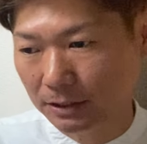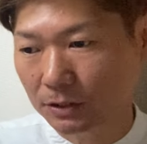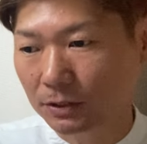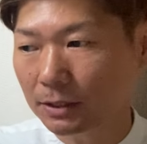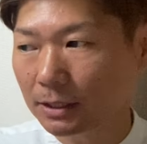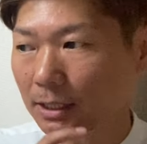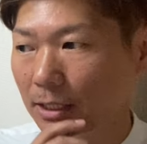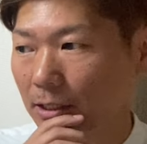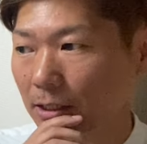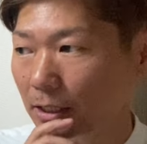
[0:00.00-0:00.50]

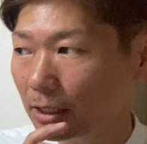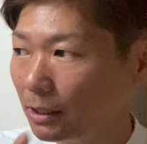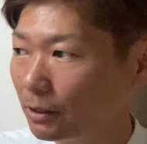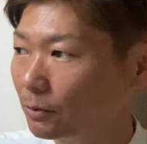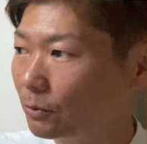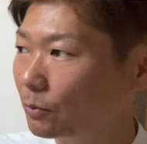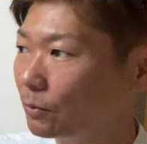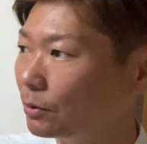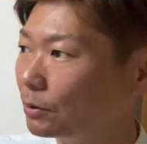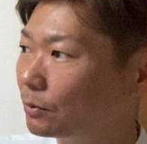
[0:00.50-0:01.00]
ついでに
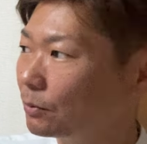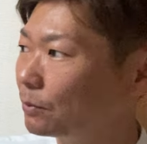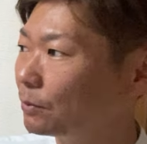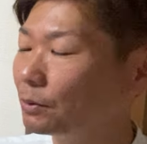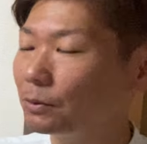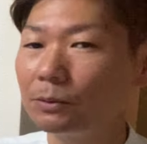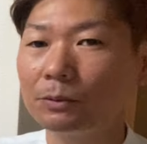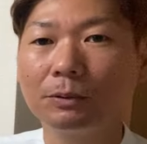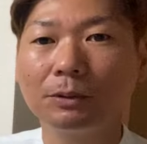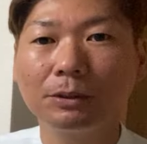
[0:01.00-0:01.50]
ね、これとこ
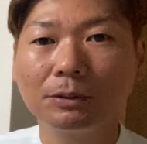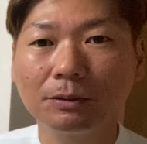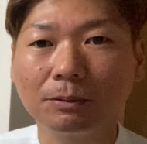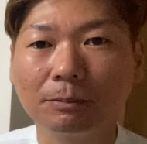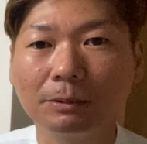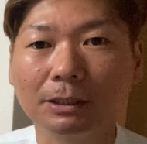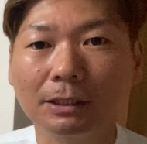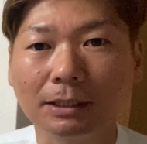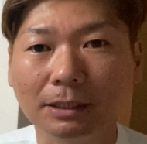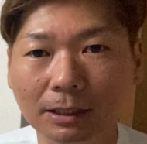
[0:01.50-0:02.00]
れとこれと、
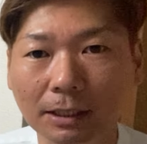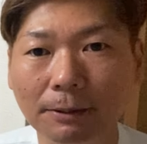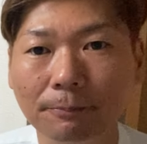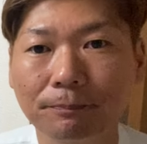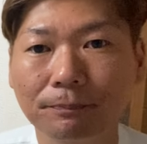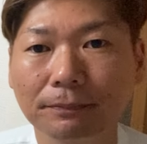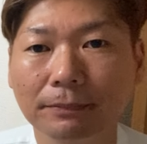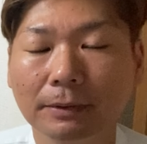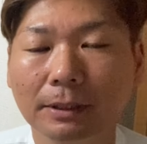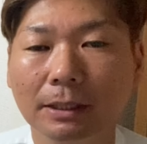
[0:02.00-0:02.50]
みたいな
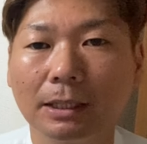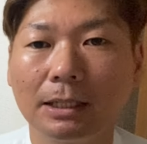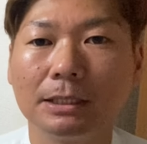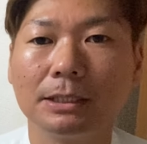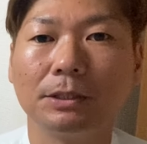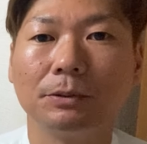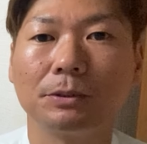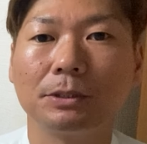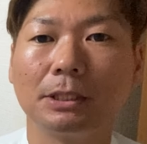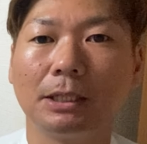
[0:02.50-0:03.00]
ね、感
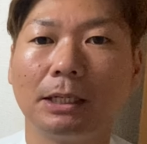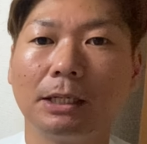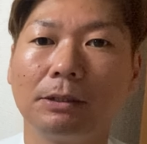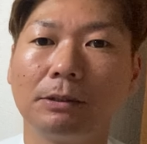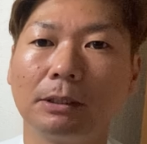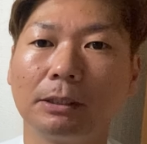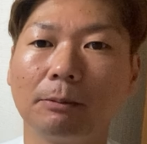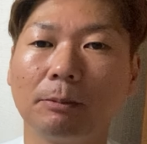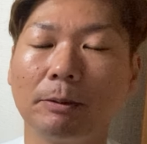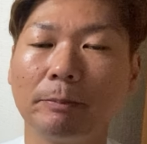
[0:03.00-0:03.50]
じでおっしゃられ
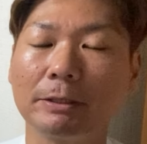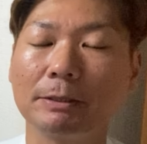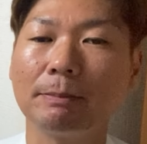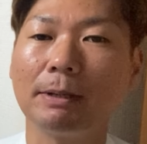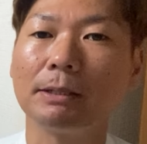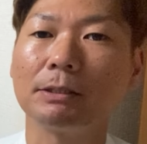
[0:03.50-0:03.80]
る方もいます。